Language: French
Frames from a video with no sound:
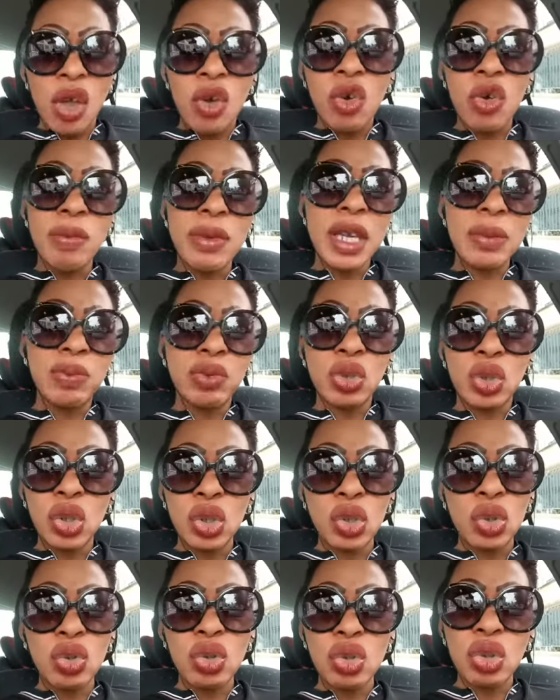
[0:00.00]
ou bien pour
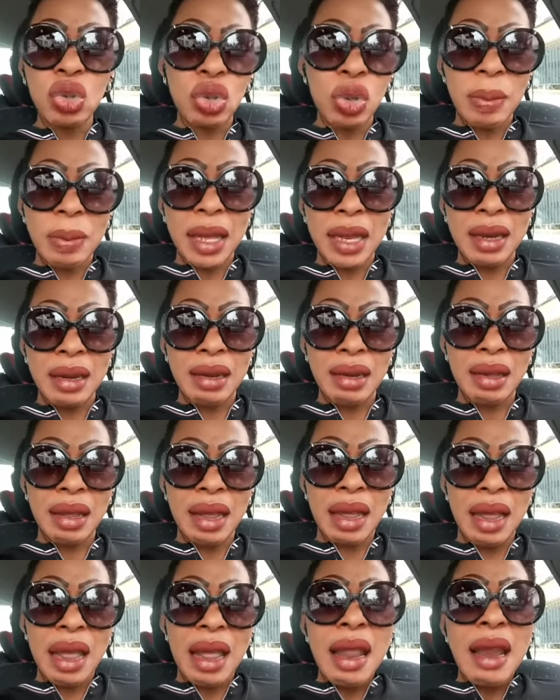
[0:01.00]
juste une semaine
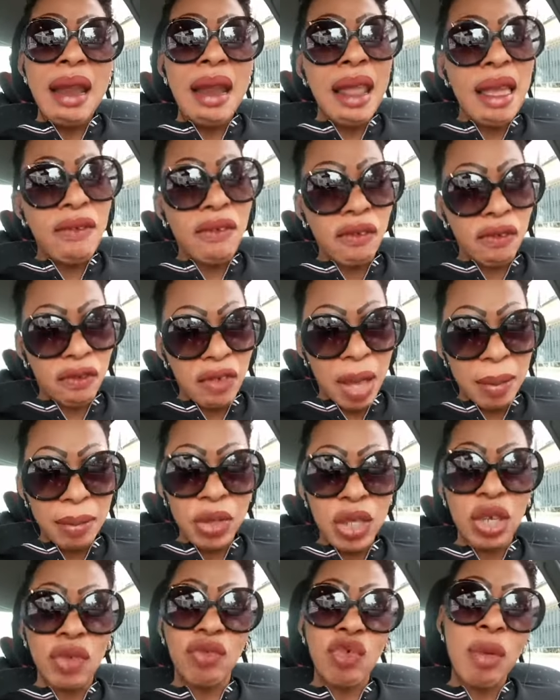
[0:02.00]
Les femmes
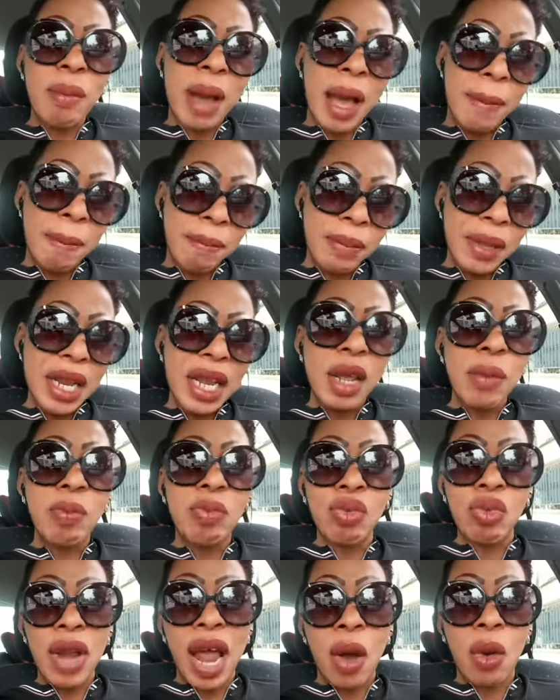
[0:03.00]
qui vont m'appeler
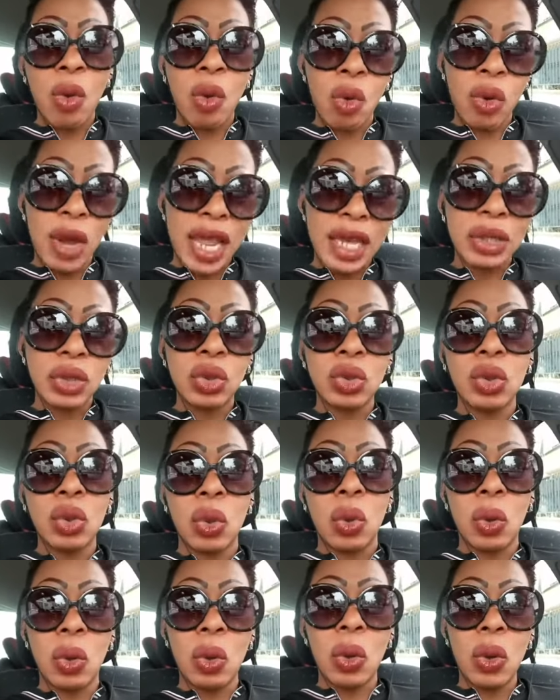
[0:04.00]
pour la
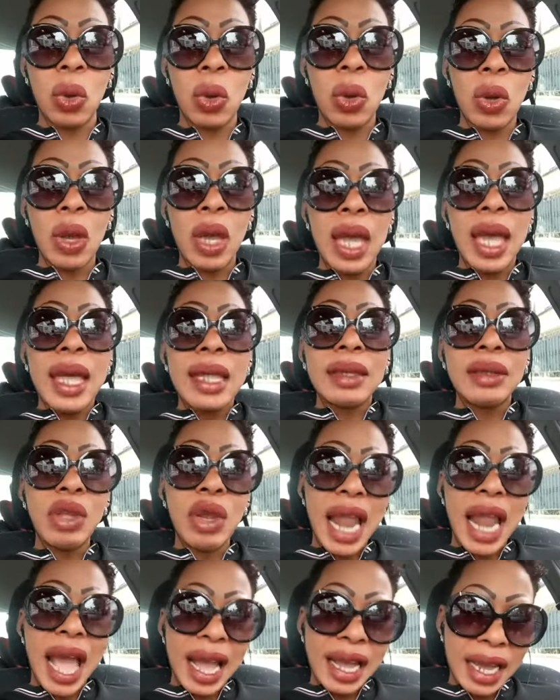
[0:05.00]
collection
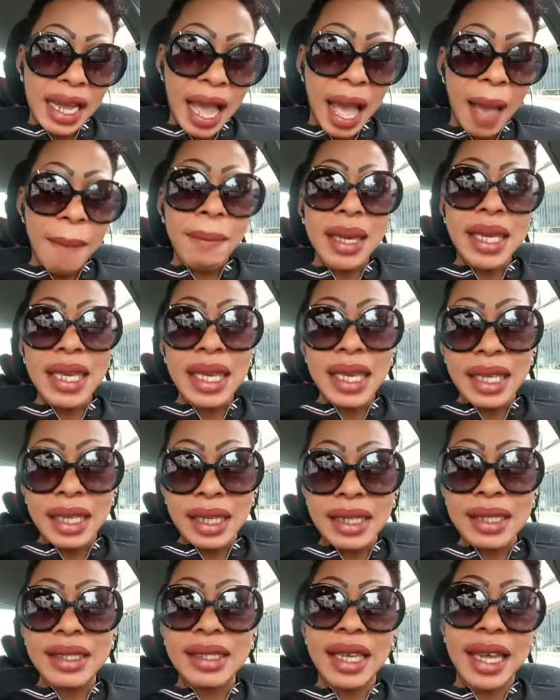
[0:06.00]
de la gamme
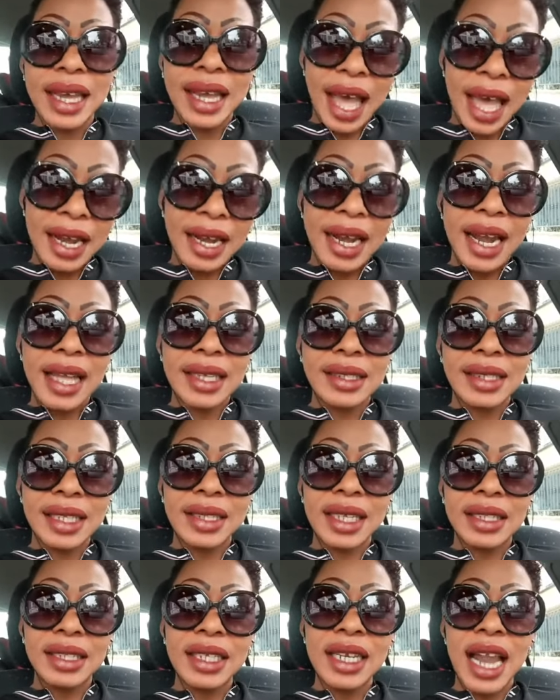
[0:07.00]
Iris et Carla,
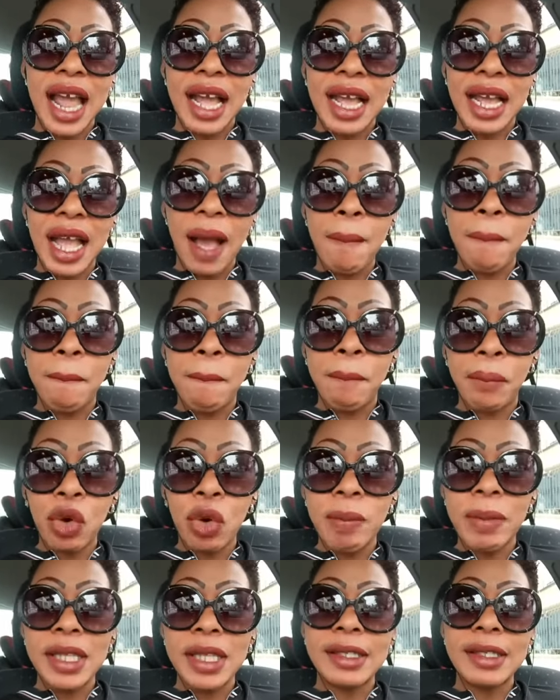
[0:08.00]
c'est-à-dire la gamme
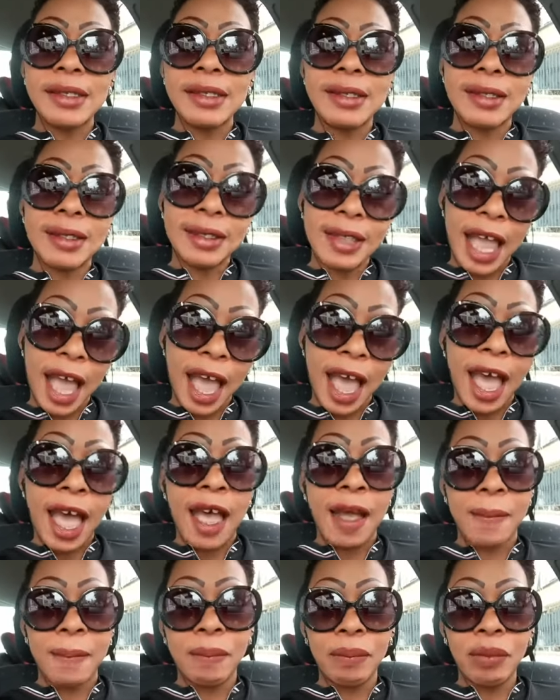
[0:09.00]
Prometheus
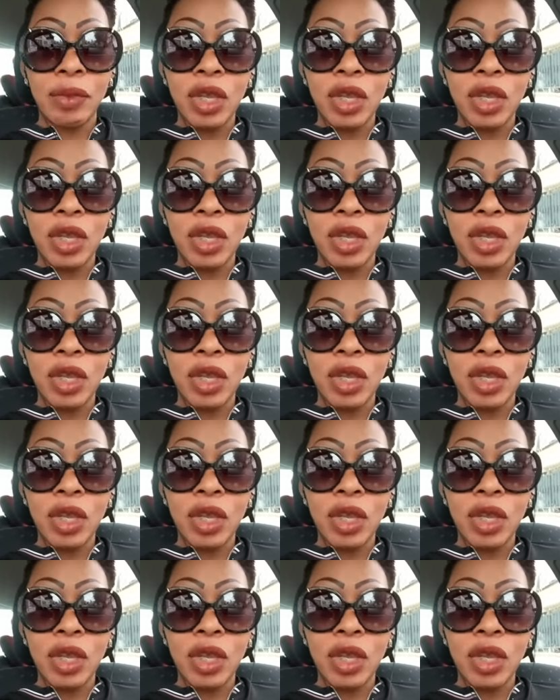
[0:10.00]
Star,